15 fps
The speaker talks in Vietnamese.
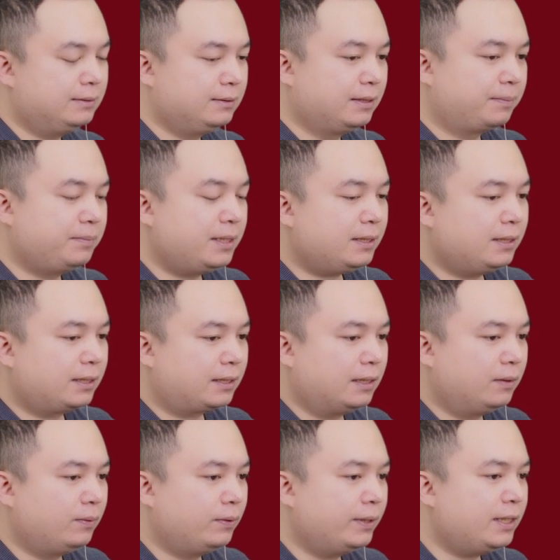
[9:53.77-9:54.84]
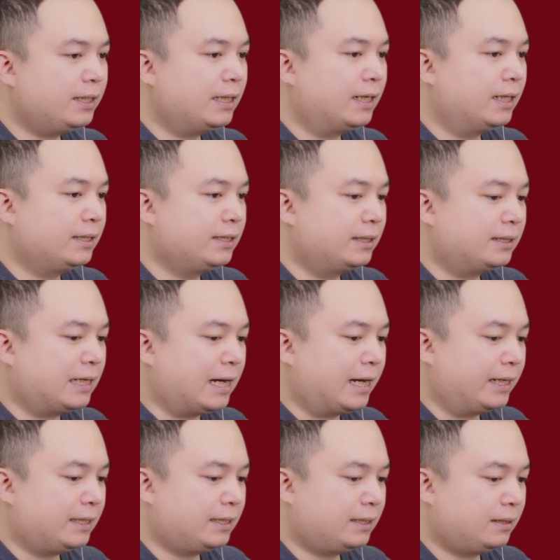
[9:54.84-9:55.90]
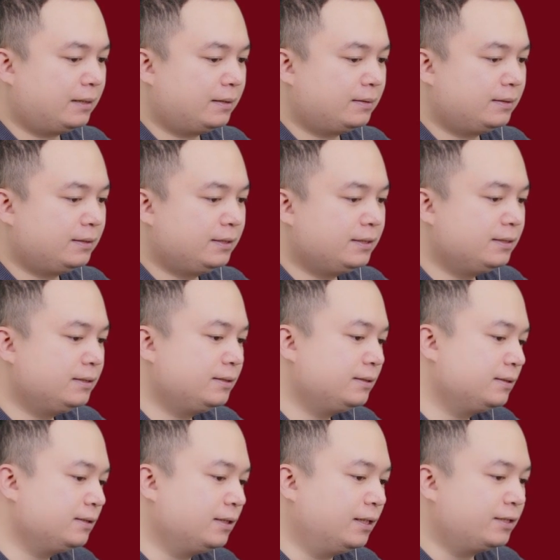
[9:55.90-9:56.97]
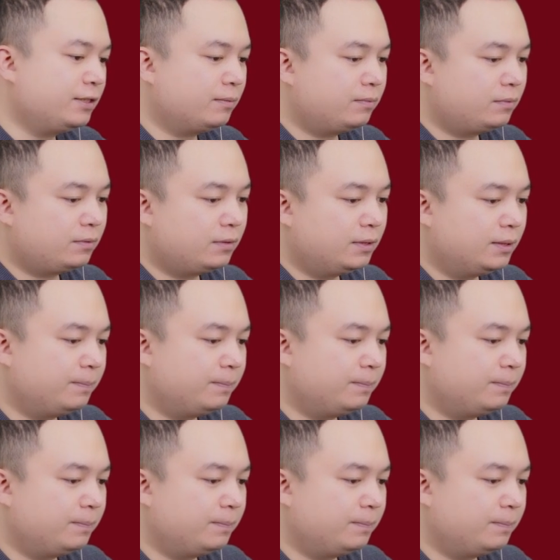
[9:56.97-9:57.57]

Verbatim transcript: được biết được là hầu hết là hiện tại như ở trong